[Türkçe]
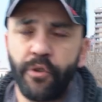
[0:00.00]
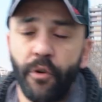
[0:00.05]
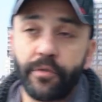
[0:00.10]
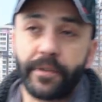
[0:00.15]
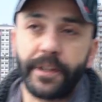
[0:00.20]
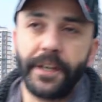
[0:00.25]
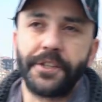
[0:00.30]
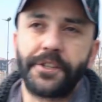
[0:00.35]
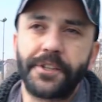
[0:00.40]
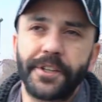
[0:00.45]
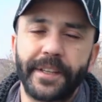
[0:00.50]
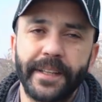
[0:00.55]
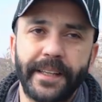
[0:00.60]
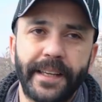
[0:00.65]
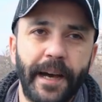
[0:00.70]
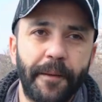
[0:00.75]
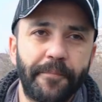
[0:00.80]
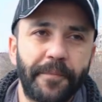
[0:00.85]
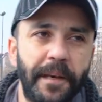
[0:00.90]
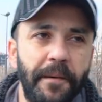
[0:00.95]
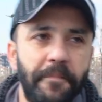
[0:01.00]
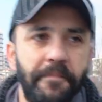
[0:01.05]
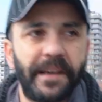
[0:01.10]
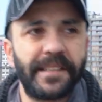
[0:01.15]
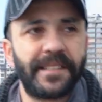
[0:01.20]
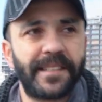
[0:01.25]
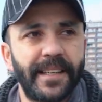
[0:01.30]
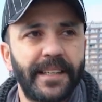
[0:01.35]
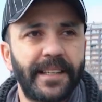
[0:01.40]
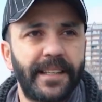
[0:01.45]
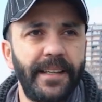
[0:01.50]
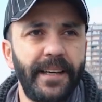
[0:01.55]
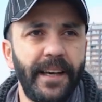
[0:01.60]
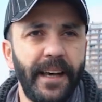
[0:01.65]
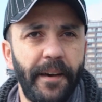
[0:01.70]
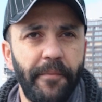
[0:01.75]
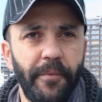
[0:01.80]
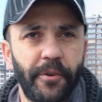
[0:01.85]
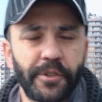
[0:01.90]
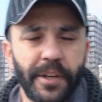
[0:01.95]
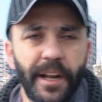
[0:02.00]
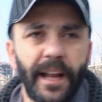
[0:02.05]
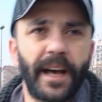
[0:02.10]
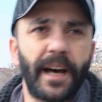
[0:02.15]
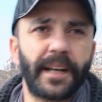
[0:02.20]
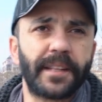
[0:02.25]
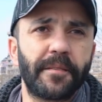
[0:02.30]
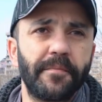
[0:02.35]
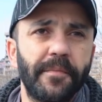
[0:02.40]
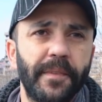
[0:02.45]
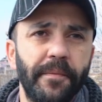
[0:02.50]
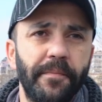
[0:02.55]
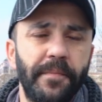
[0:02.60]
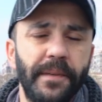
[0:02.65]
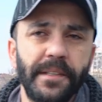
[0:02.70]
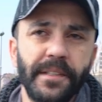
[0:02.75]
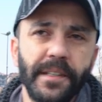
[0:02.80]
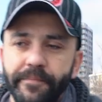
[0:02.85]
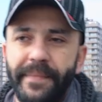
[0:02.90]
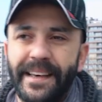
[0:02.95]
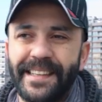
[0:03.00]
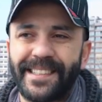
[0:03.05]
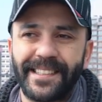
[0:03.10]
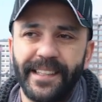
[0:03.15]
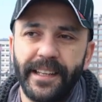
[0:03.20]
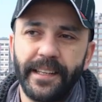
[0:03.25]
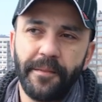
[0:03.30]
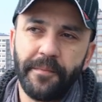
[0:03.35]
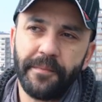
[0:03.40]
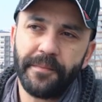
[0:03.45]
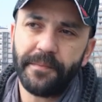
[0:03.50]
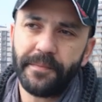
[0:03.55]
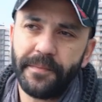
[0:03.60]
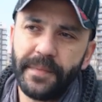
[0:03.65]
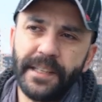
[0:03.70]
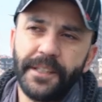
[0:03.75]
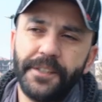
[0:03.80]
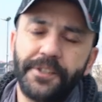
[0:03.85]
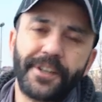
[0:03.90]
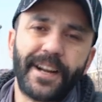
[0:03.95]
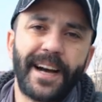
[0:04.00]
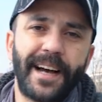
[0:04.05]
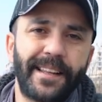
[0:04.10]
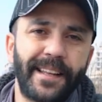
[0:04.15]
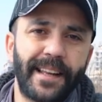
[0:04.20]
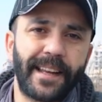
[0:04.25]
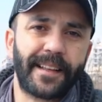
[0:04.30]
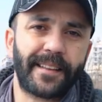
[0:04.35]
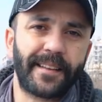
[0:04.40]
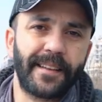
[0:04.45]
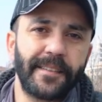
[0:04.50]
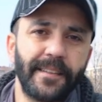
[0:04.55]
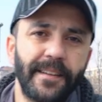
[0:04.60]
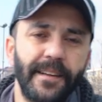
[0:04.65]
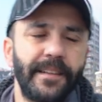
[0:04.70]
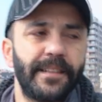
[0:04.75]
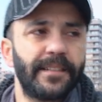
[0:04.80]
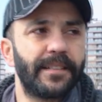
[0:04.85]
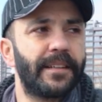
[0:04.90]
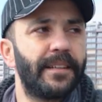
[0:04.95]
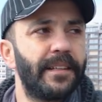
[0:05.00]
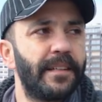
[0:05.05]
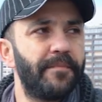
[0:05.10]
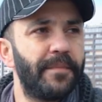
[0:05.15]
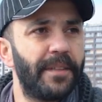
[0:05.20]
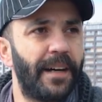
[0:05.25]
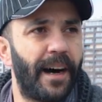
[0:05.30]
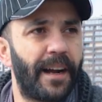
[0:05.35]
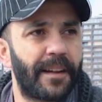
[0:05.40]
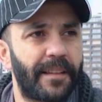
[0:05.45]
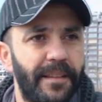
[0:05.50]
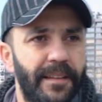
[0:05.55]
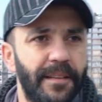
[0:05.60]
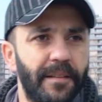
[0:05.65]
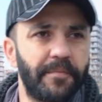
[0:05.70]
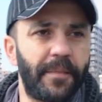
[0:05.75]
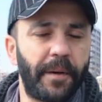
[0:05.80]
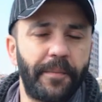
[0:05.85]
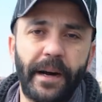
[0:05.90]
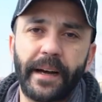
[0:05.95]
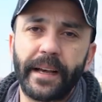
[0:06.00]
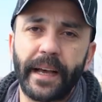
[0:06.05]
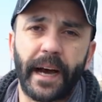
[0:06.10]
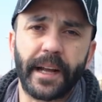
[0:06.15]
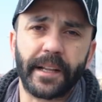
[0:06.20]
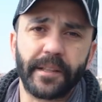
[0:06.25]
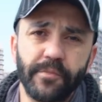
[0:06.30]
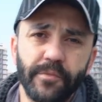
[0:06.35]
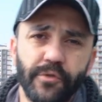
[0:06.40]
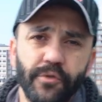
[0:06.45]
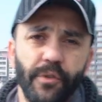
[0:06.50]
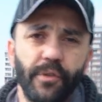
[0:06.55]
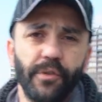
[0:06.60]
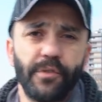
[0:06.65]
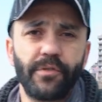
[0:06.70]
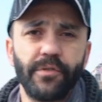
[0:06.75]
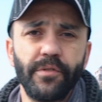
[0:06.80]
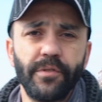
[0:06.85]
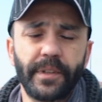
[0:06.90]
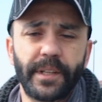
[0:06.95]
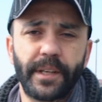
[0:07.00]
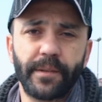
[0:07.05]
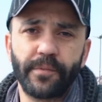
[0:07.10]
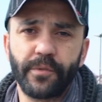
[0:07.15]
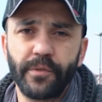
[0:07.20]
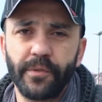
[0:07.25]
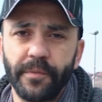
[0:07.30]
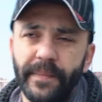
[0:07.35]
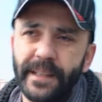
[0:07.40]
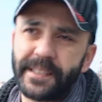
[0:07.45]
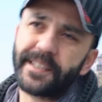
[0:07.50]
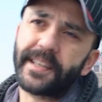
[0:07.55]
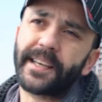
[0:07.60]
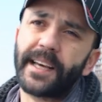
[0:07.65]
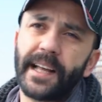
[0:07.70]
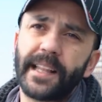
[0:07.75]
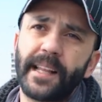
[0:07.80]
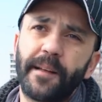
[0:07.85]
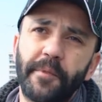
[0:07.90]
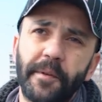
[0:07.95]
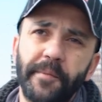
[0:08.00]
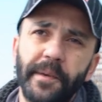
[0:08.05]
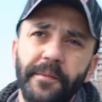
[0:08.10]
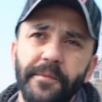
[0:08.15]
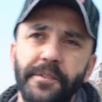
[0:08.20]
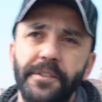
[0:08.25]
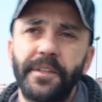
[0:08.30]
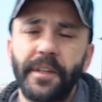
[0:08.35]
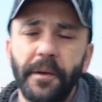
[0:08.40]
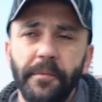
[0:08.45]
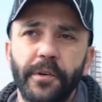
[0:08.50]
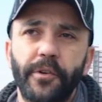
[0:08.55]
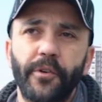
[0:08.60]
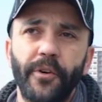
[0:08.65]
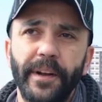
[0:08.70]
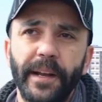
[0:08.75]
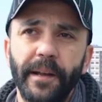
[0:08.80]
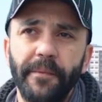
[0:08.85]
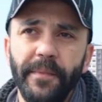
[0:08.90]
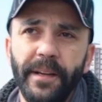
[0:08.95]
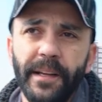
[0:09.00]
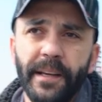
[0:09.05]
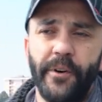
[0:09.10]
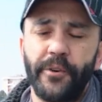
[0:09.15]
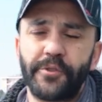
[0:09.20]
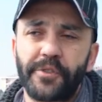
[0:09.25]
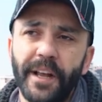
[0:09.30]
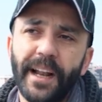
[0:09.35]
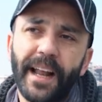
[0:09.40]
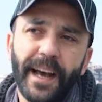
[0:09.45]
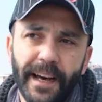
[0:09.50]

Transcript: Çok değişiklik yaptı. Hem mesleki hem özel hayatımda. Bir, mesleğimi icra ederek tanınırlığımı arttırmama yardımcı oldu. Ki bu mesleki anlamda benim için tabii ki önemli. Özel